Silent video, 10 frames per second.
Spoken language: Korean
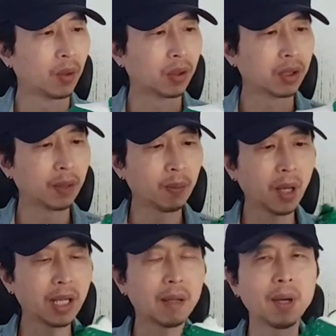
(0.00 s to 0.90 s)
뭐
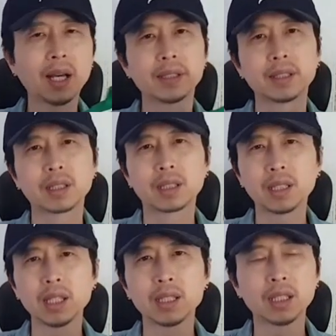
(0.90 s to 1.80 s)
신발에만
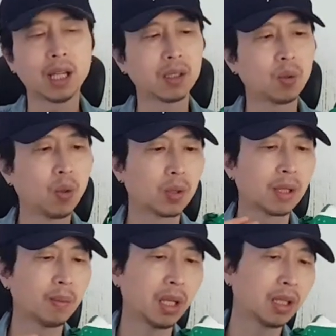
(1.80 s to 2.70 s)
그게 있는 게 아니고
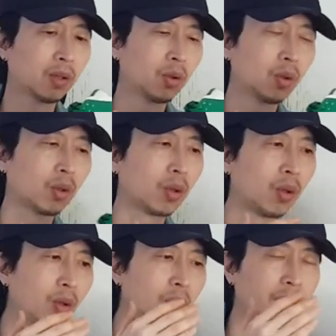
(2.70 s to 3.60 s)
신발끈도
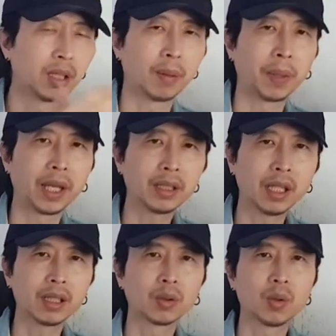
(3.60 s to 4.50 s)
그렇고 이 옆에
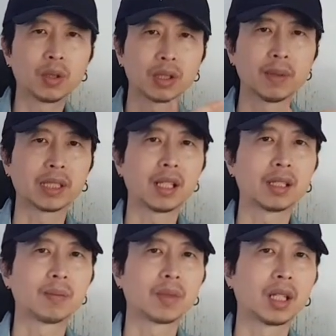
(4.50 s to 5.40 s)
행태그도 역시
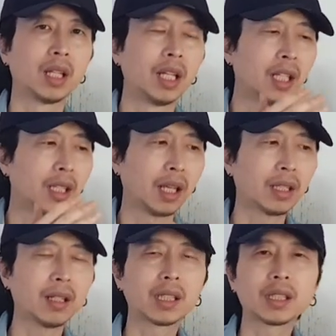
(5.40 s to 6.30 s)
마찬가지입니다. 이
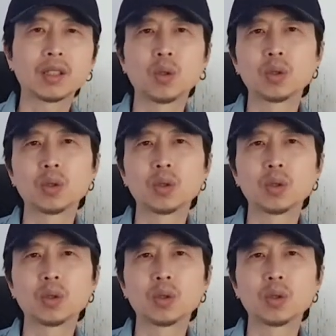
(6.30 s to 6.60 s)
행태그 같은